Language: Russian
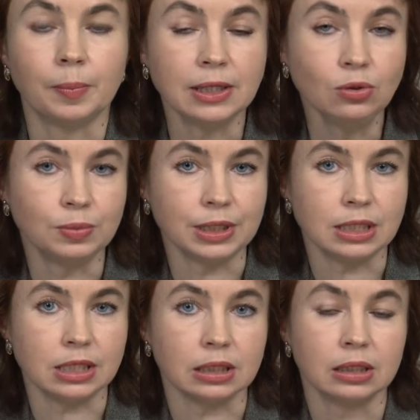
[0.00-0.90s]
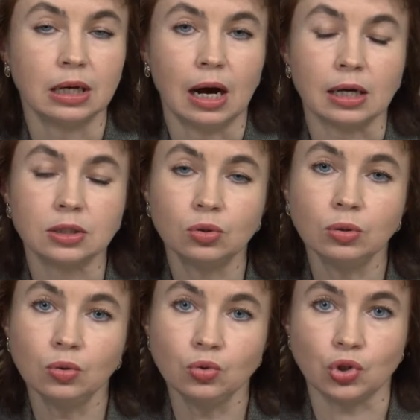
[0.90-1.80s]
Подумайте, а кто
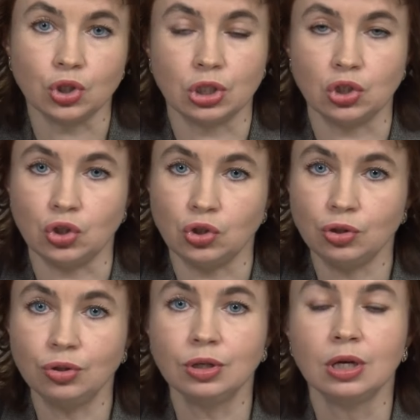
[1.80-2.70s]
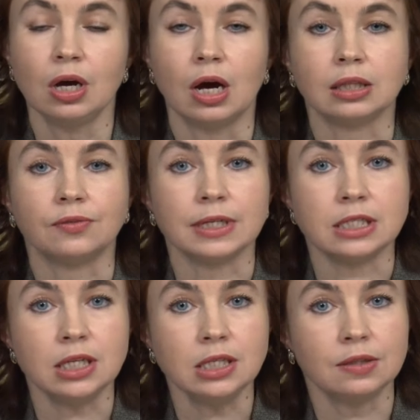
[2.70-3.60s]
лучше защищен от
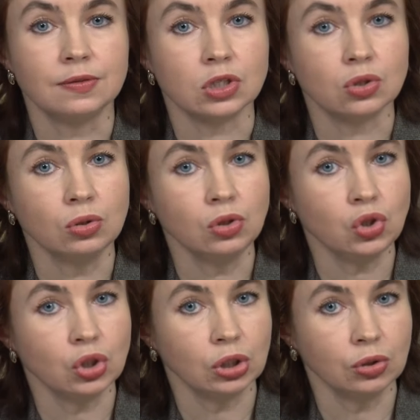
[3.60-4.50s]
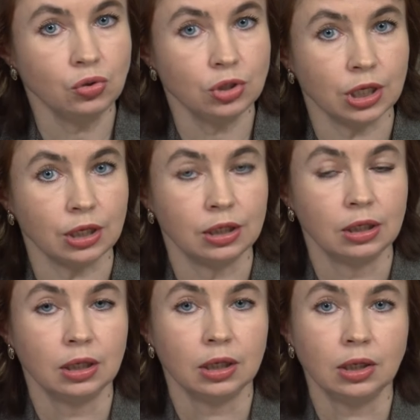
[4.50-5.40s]
воздействия солнечных лучей?
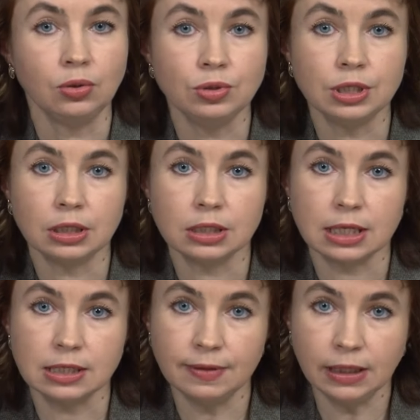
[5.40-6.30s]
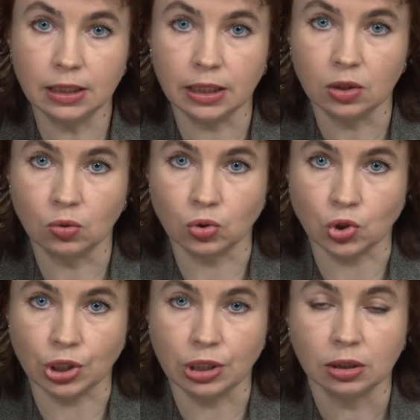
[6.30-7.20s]
Люди со светлой
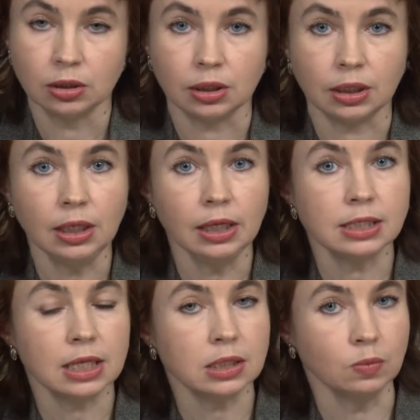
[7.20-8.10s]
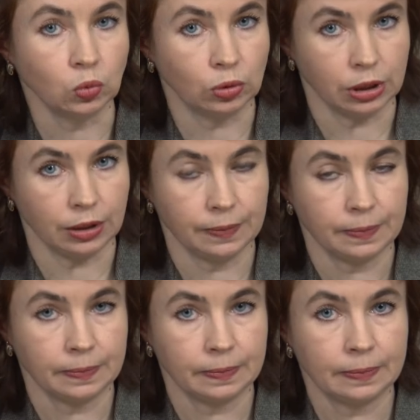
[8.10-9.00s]
кожей или со смуглой?
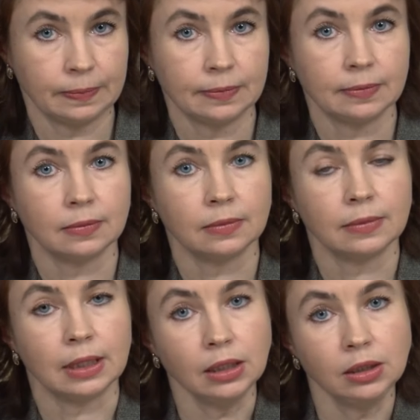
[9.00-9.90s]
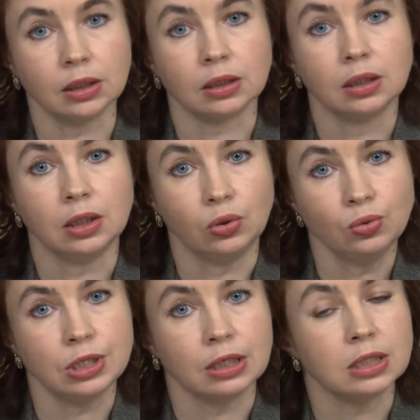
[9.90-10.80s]
Это
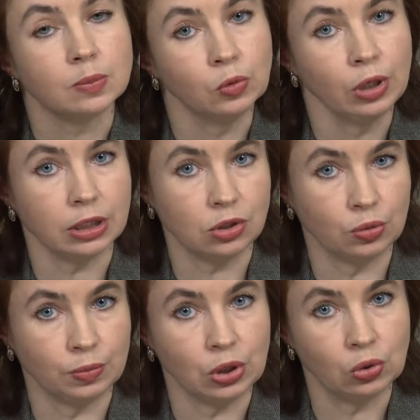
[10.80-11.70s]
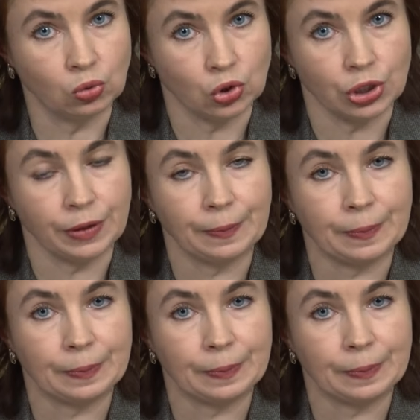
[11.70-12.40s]
люди с более темной кожей.